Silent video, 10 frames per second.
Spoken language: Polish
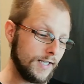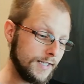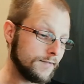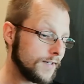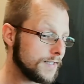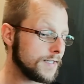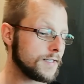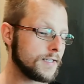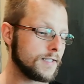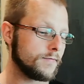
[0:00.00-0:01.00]
Kiedy wraca
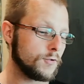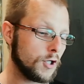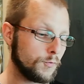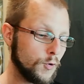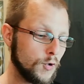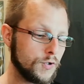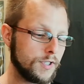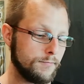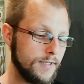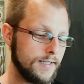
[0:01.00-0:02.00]
z
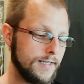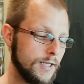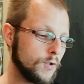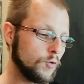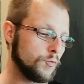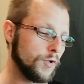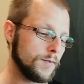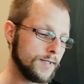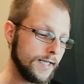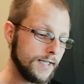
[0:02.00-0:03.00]
wyczerpujących misji, jego
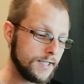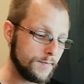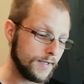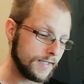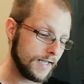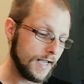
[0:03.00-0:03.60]
ulubionym zajęciem jest